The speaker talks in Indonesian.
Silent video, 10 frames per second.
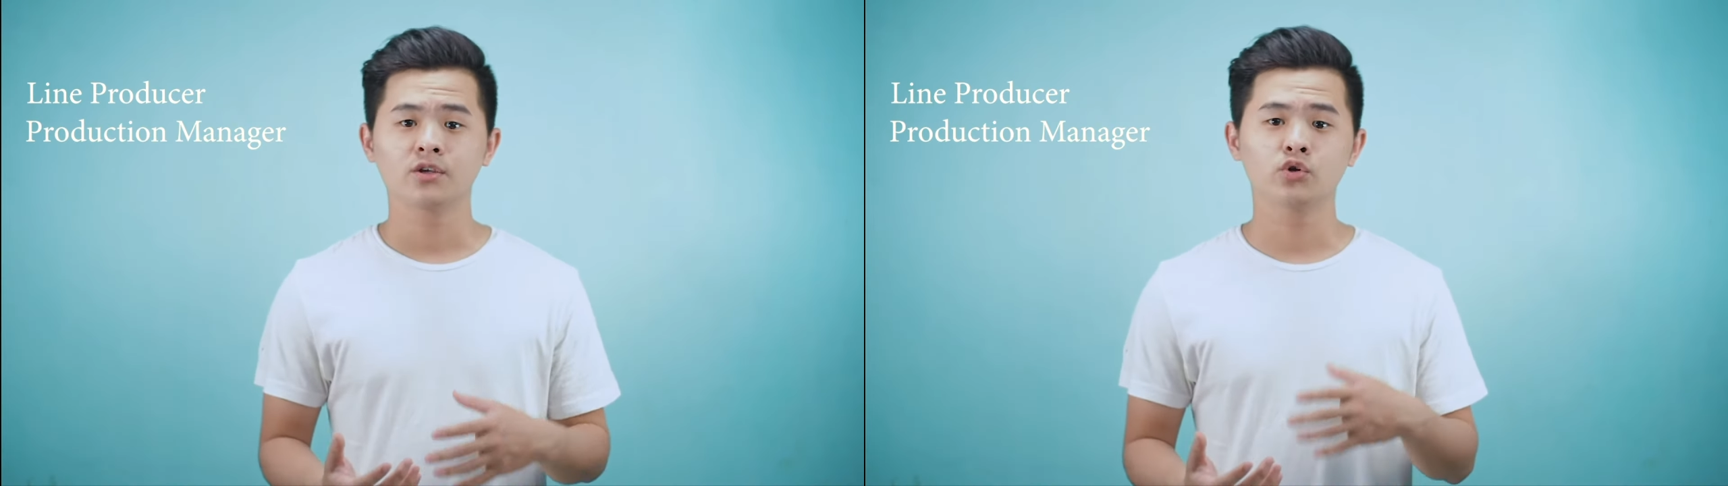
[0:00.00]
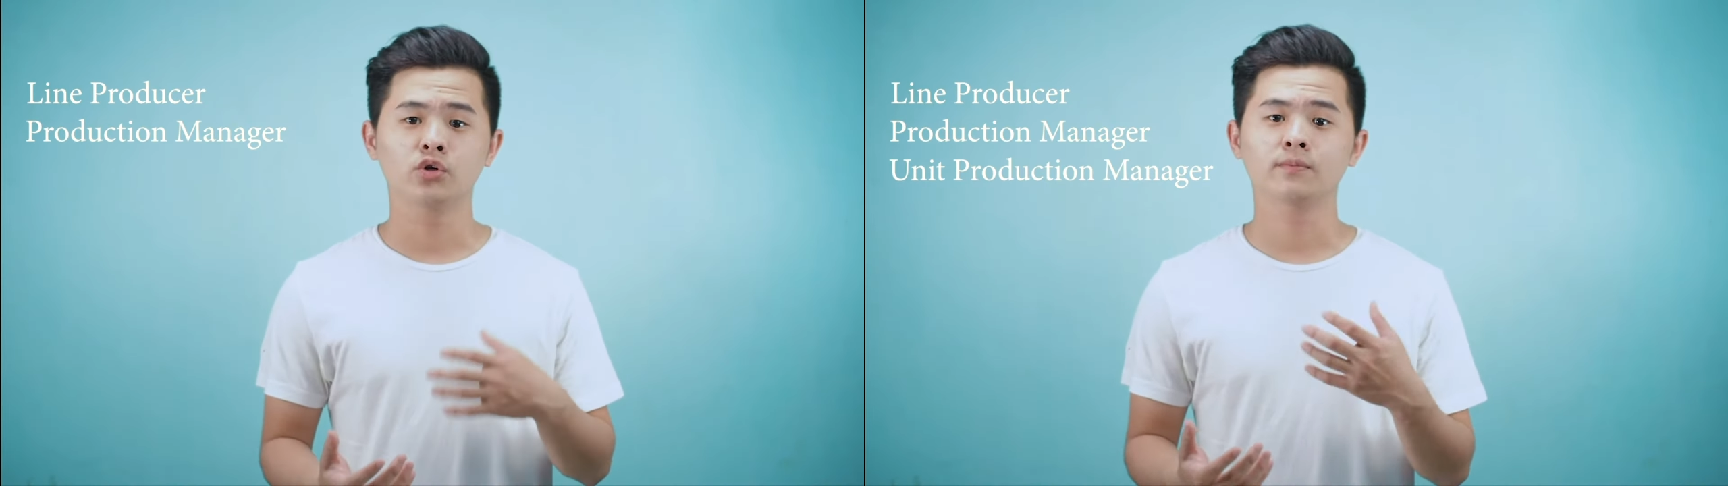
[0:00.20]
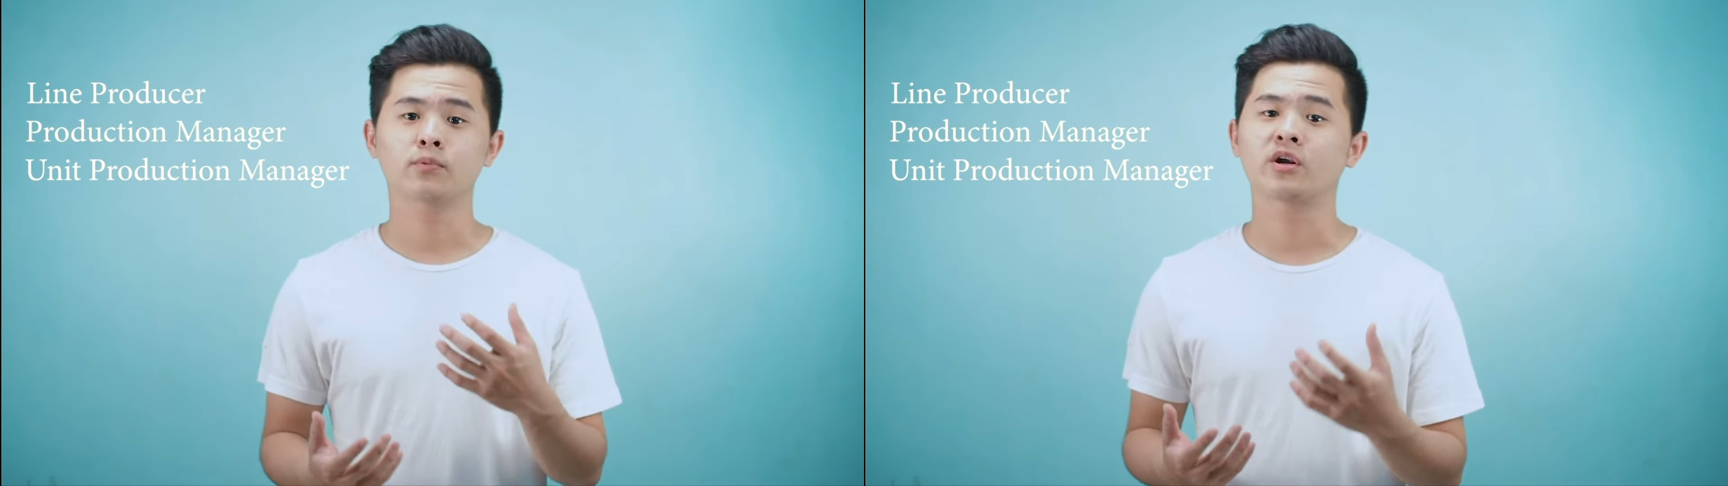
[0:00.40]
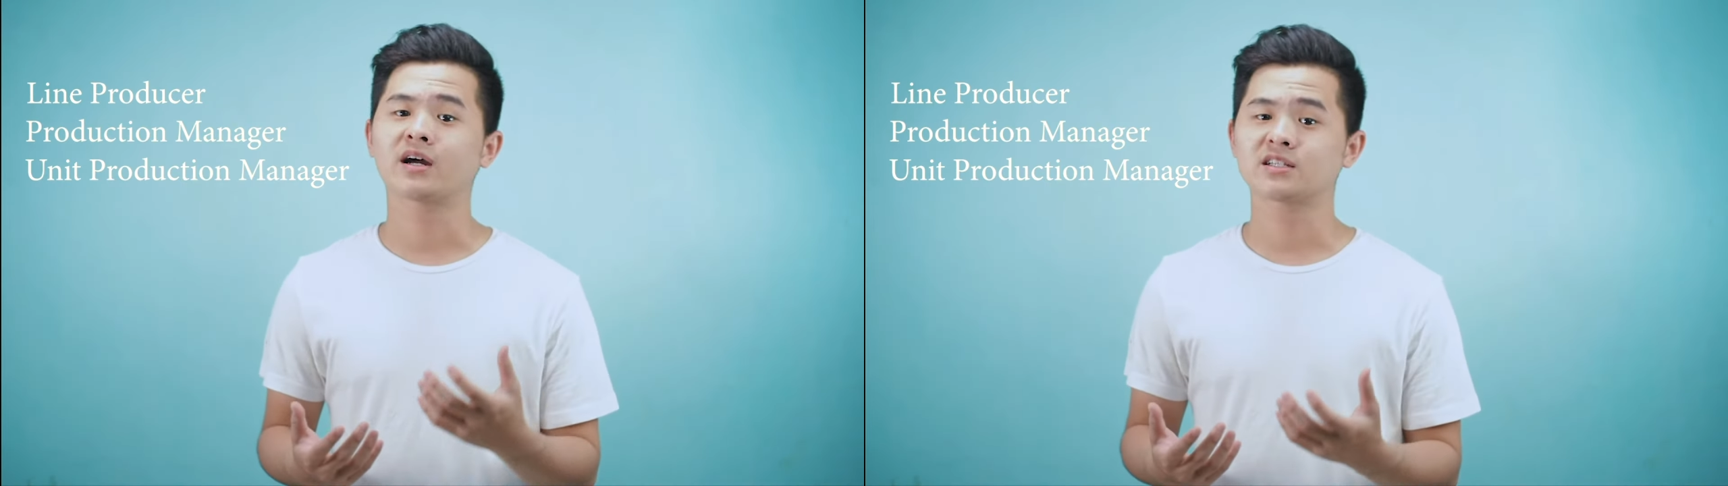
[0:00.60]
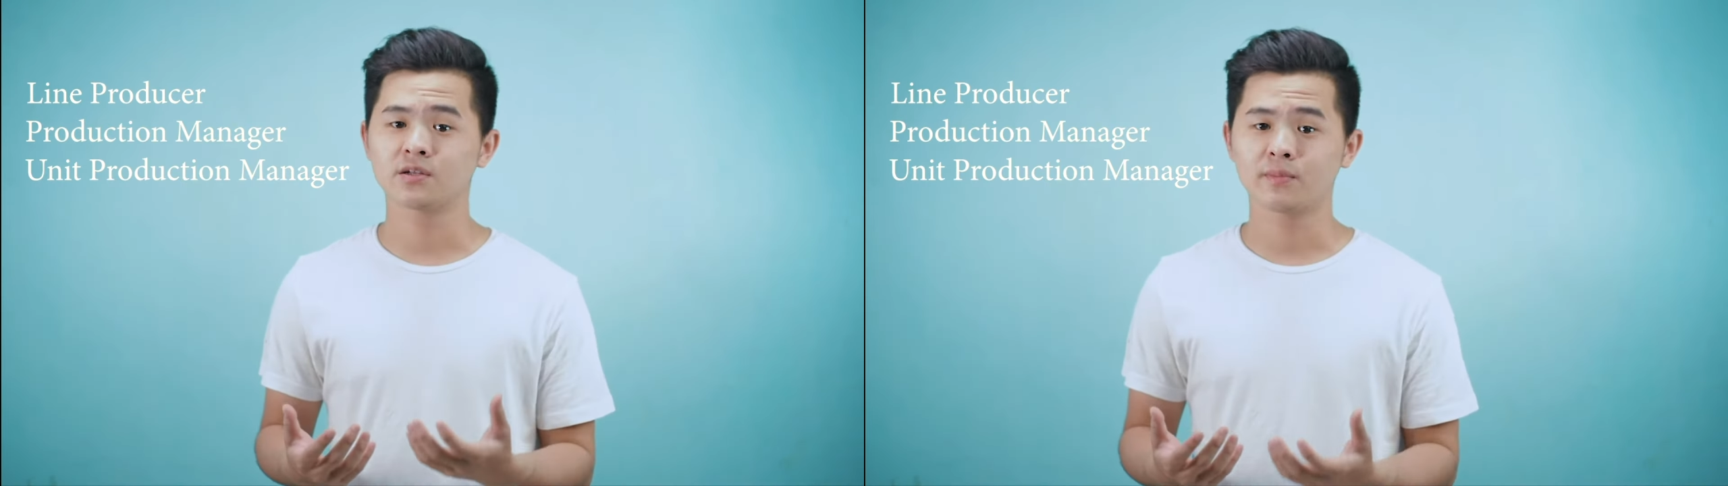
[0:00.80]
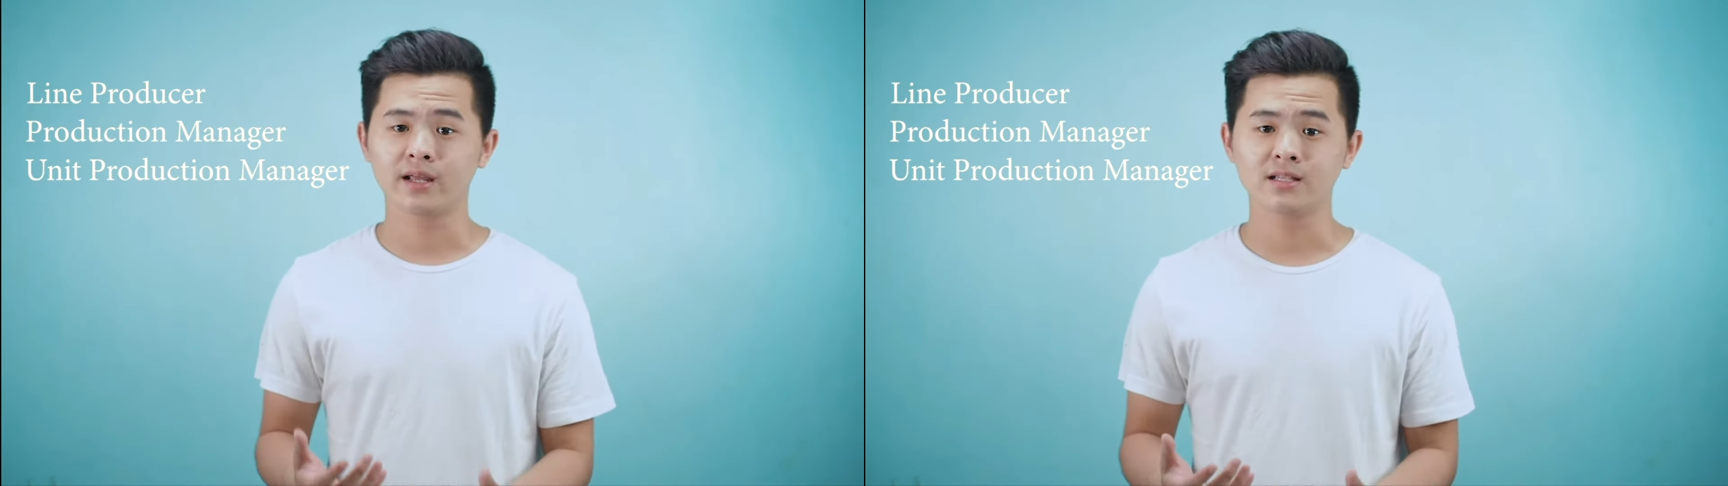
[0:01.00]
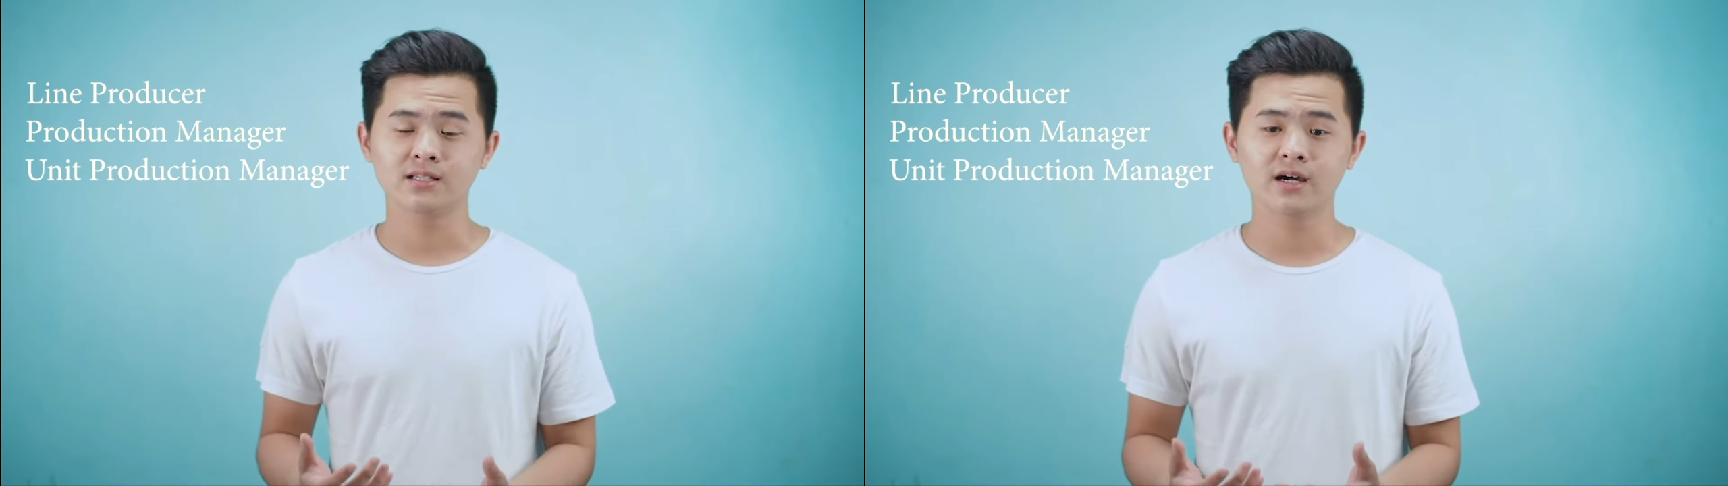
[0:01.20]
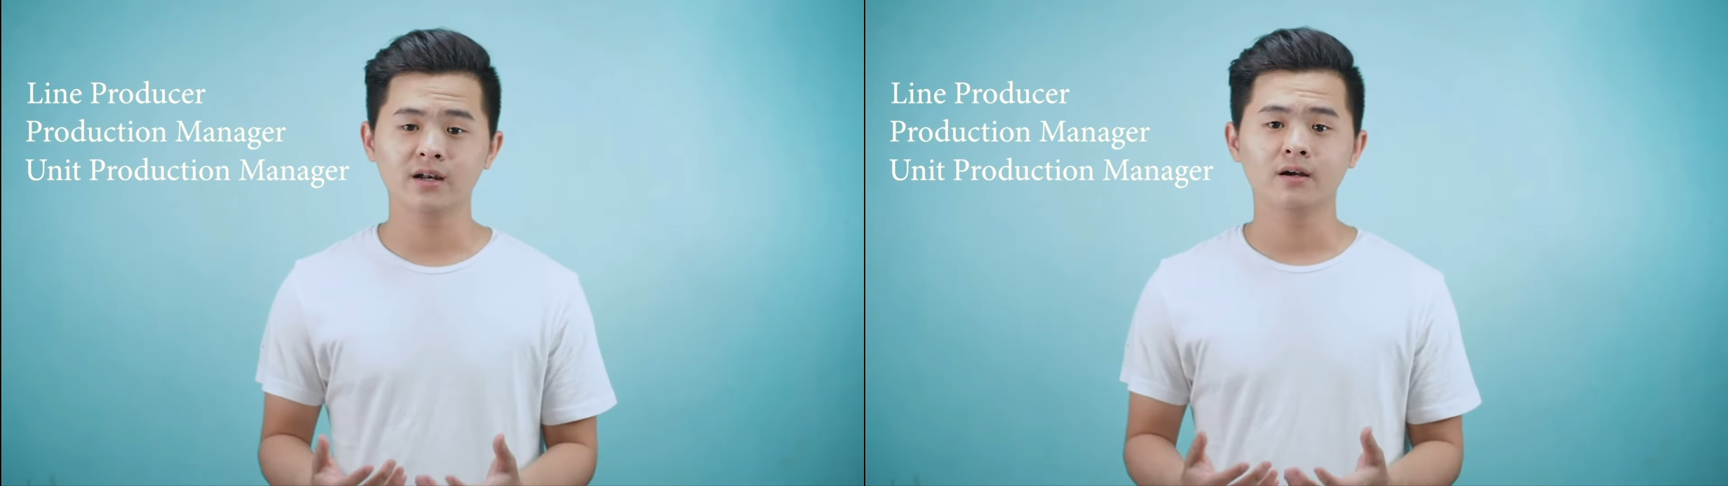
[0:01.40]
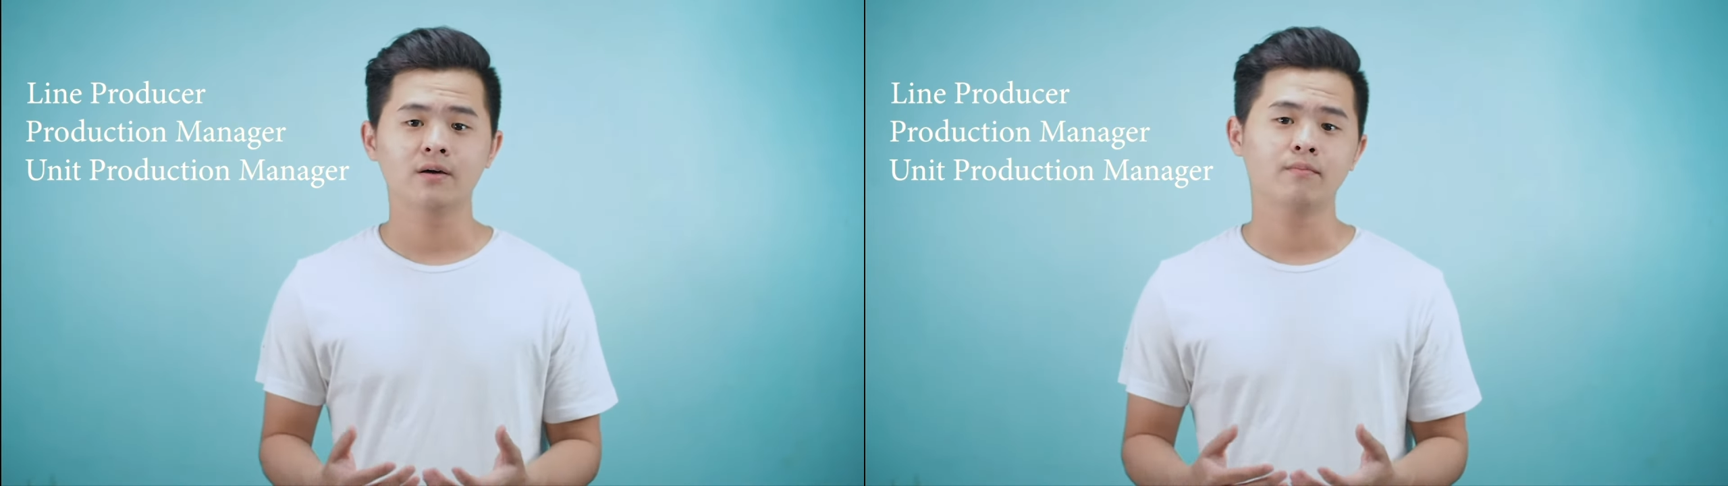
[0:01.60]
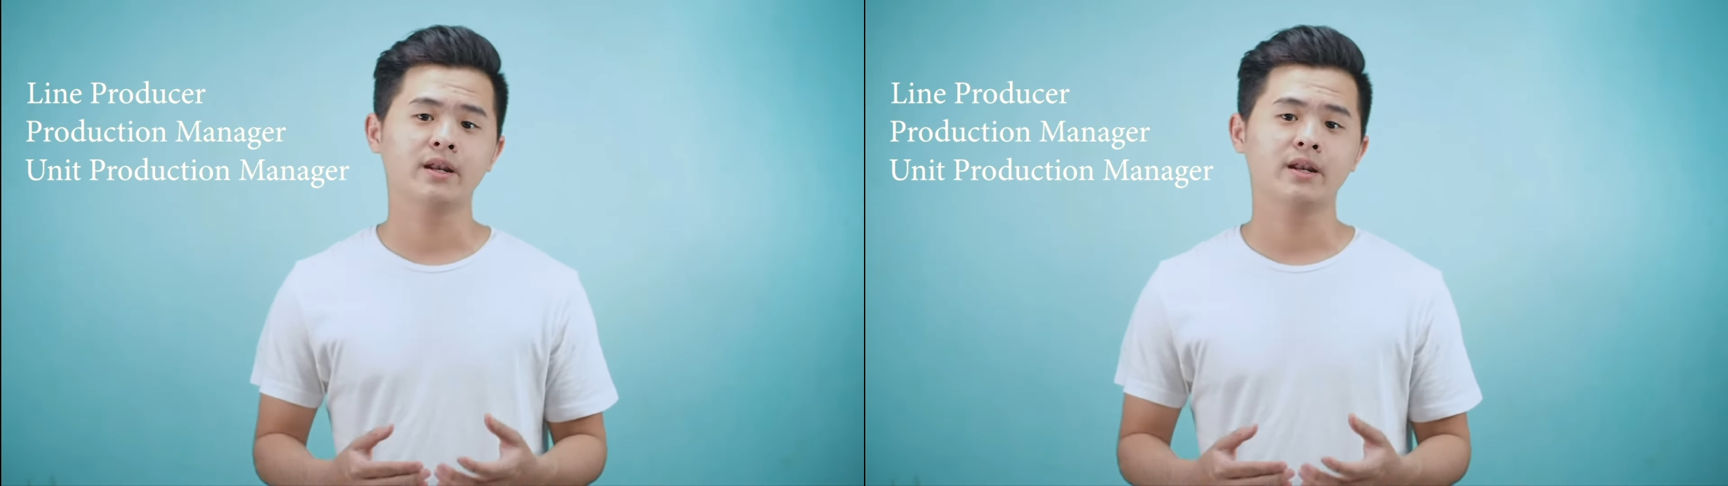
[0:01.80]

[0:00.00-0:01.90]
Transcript: unit production manager,